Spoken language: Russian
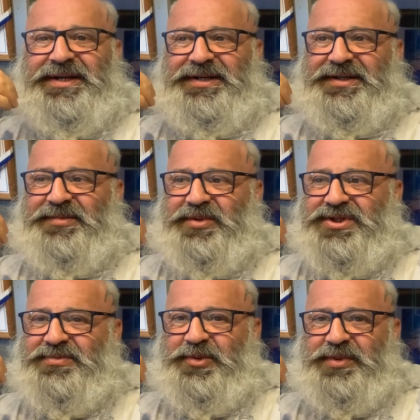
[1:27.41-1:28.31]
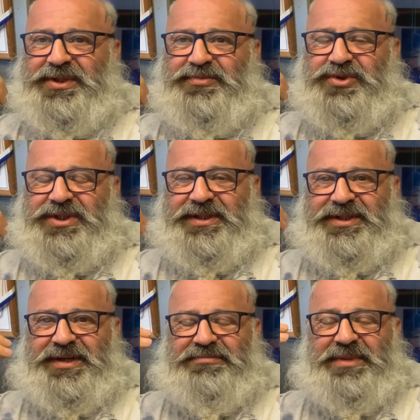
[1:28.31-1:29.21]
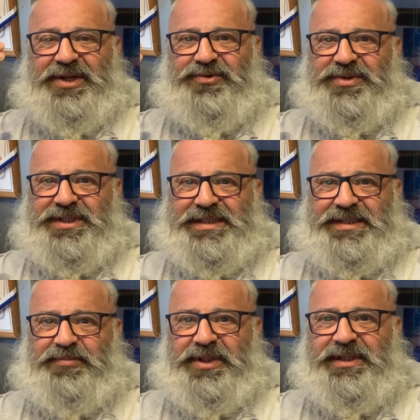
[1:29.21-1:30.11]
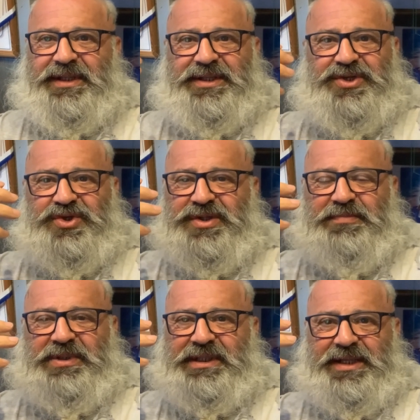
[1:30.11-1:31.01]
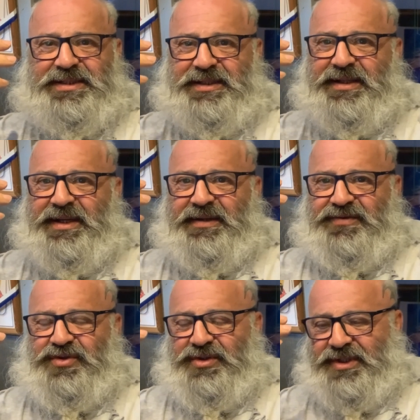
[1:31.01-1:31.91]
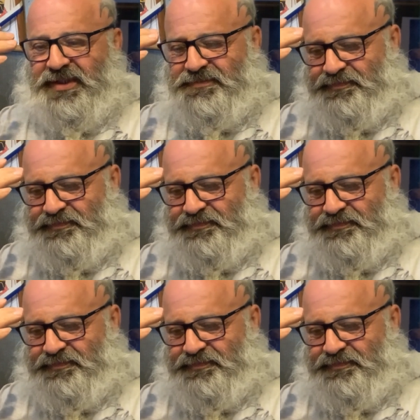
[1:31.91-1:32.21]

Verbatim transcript: Э, почему? Потому что там миллион дисциплин, я даже не пытался все это